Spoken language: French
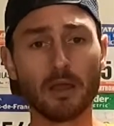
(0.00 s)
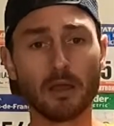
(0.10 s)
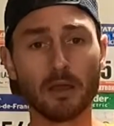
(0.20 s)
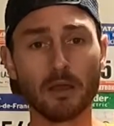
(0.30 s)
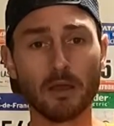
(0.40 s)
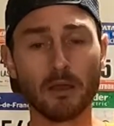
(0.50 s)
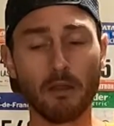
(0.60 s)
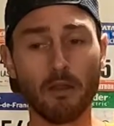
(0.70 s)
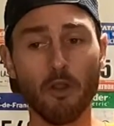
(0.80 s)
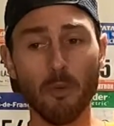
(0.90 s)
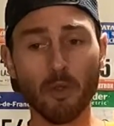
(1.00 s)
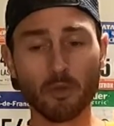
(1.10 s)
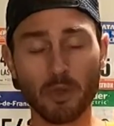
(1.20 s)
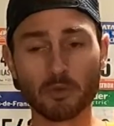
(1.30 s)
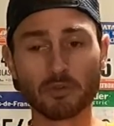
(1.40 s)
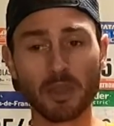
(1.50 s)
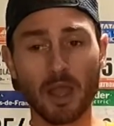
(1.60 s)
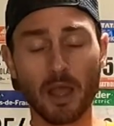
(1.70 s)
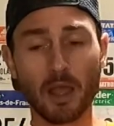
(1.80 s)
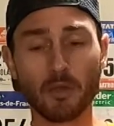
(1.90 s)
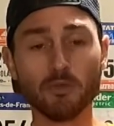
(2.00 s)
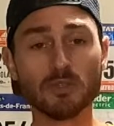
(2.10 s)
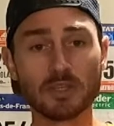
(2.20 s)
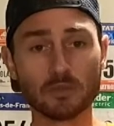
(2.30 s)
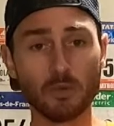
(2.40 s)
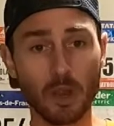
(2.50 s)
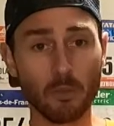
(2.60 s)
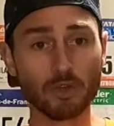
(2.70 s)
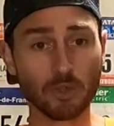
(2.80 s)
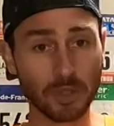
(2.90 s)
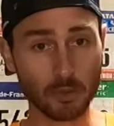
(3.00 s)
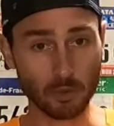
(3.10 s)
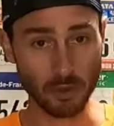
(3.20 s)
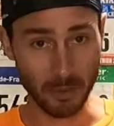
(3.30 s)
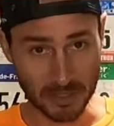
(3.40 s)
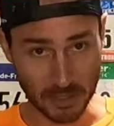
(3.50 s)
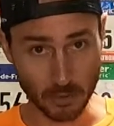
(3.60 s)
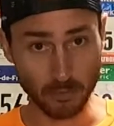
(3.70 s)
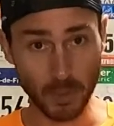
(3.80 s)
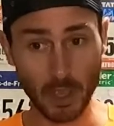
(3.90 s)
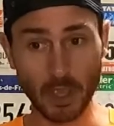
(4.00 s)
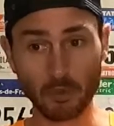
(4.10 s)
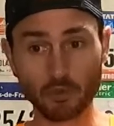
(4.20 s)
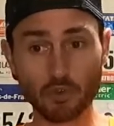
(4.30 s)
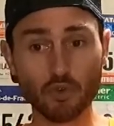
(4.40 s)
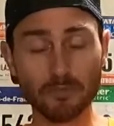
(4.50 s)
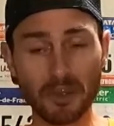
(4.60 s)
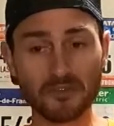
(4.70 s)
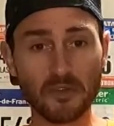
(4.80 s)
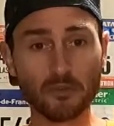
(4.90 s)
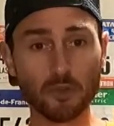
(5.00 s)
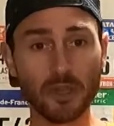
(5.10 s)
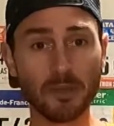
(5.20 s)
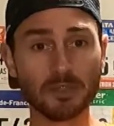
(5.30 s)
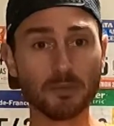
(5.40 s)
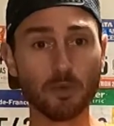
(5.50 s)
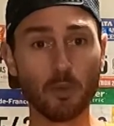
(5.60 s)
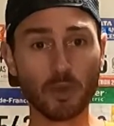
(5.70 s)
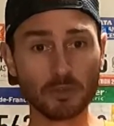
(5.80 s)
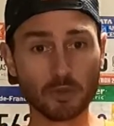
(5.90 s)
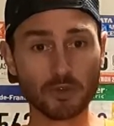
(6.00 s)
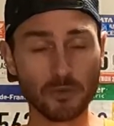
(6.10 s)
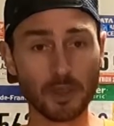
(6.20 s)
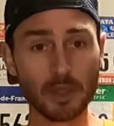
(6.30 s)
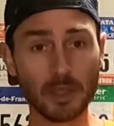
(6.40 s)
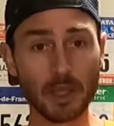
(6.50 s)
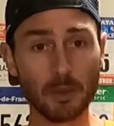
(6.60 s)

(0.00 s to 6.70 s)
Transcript: comment on doit construire une saison Alors moi je suis en train de construire ma saison et donc du coup bah, je vais vous donner un petit peu moi ce que je fais